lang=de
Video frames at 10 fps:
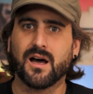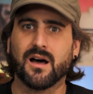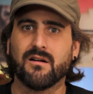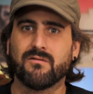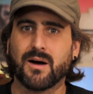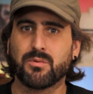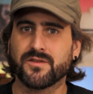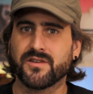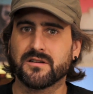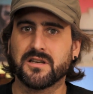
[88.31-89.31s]
äh, war
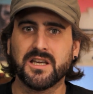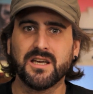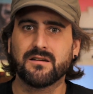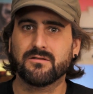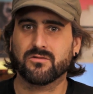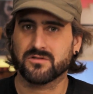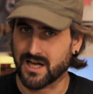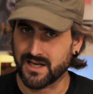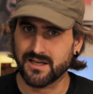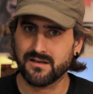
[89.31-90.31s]
plötzlich Geek
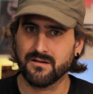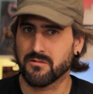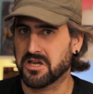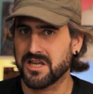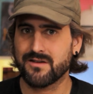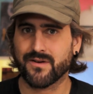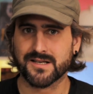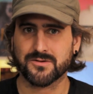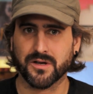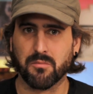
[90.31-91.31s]
total in. Geek war
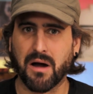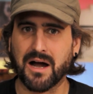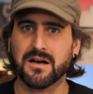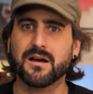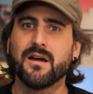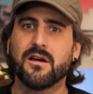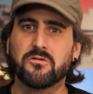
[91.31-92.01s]
das neue Punk.